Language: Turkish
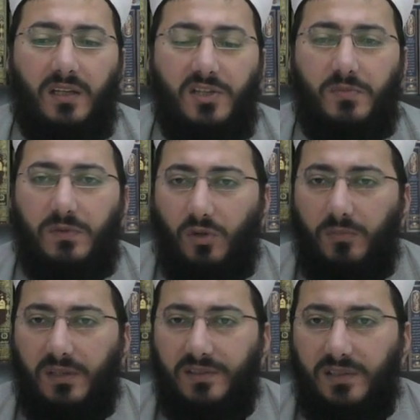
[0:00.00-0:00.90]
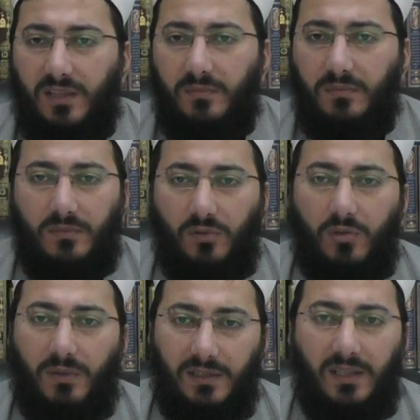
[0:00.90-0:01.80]
hiçbir normal insan
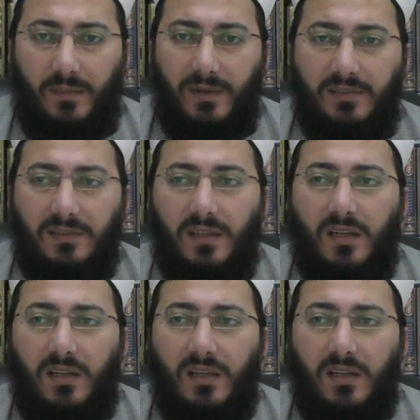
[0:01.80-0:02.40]
normalde yemez.